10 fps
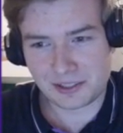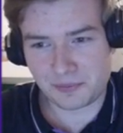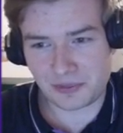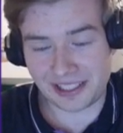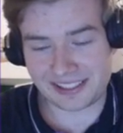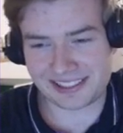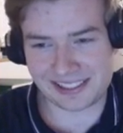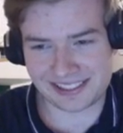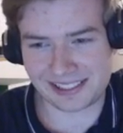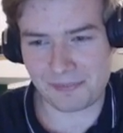
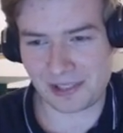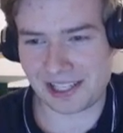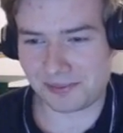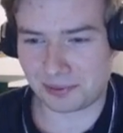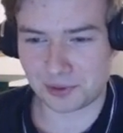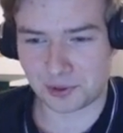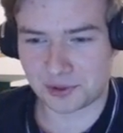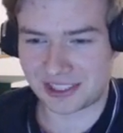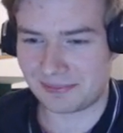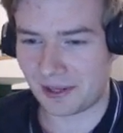là, pour le coup, ce
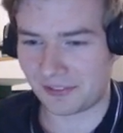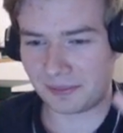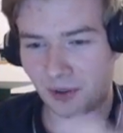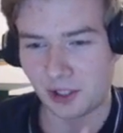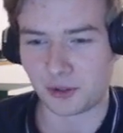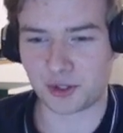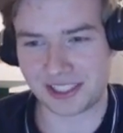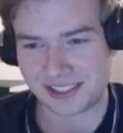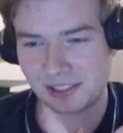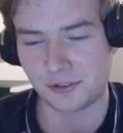qui m'a vraiment arrangé,
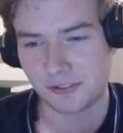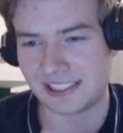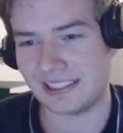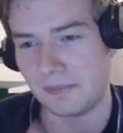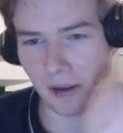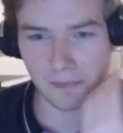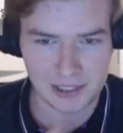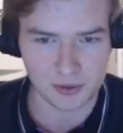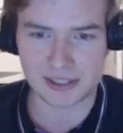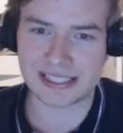c'est le fait qu'il n'ait pas mis de
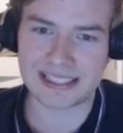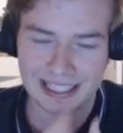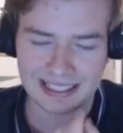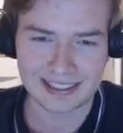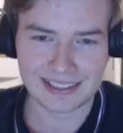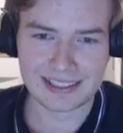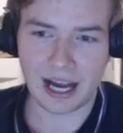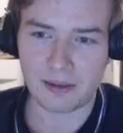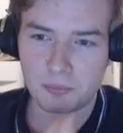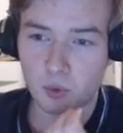dégâts à
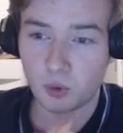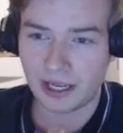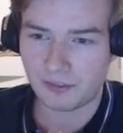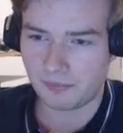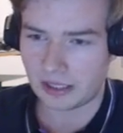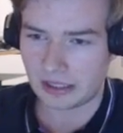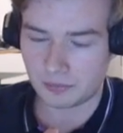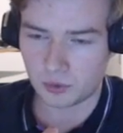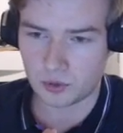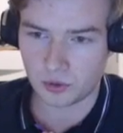mon, à,
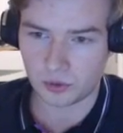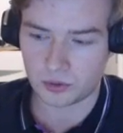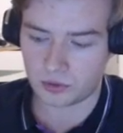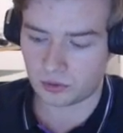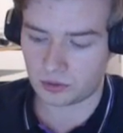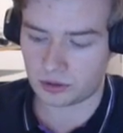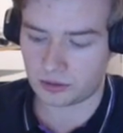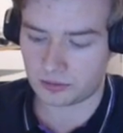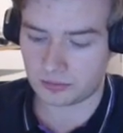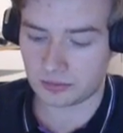mon, euh,
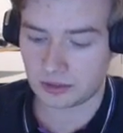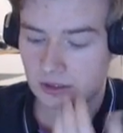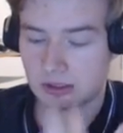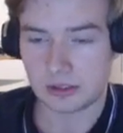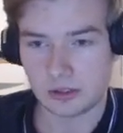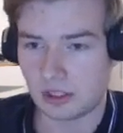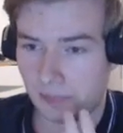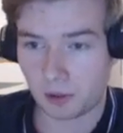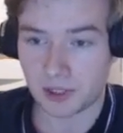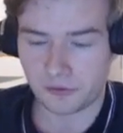la
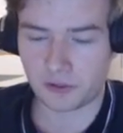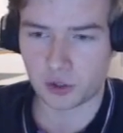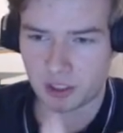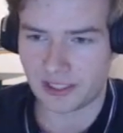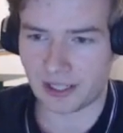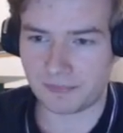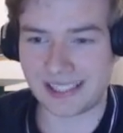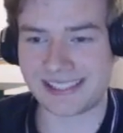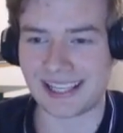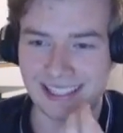première fois que je l'ai ramené,
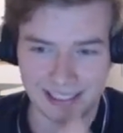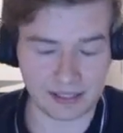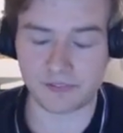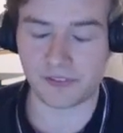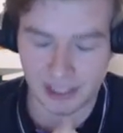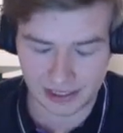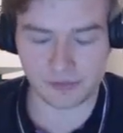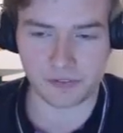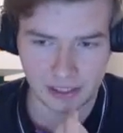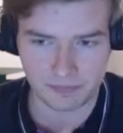ça a créé un vrai,
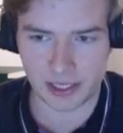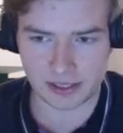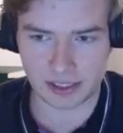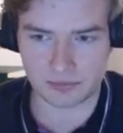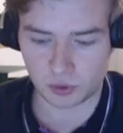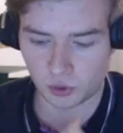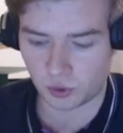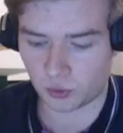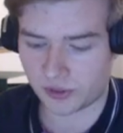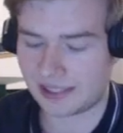vrai mind game sur ce
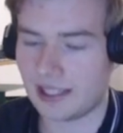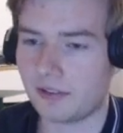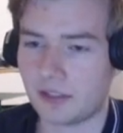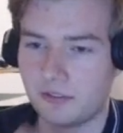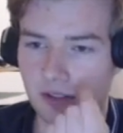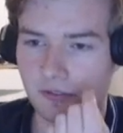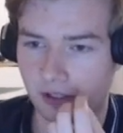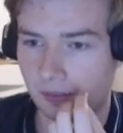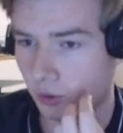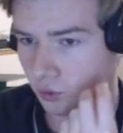coup-ci. Il a
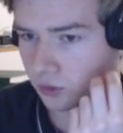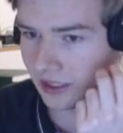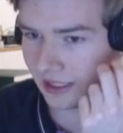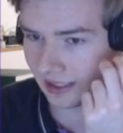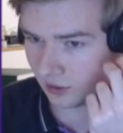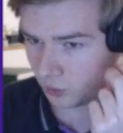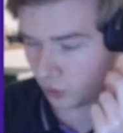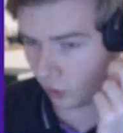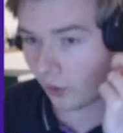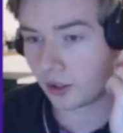vraiment toutes les raisons de
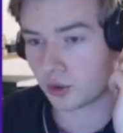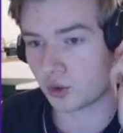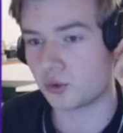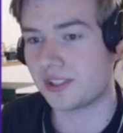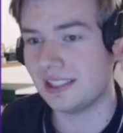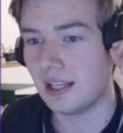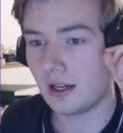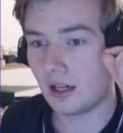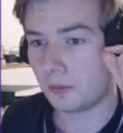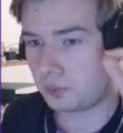croire que ce coup-ci,
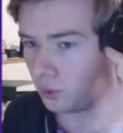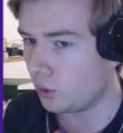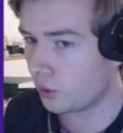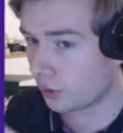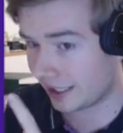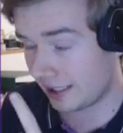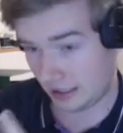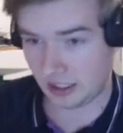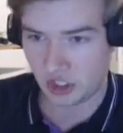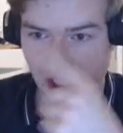pour le leurrer,
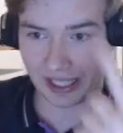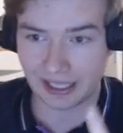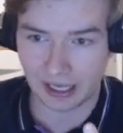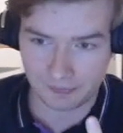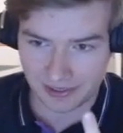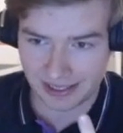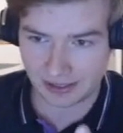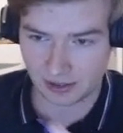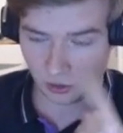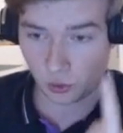j'allais ramener
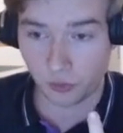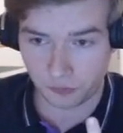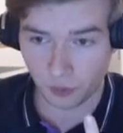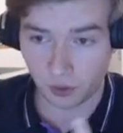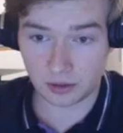le faux.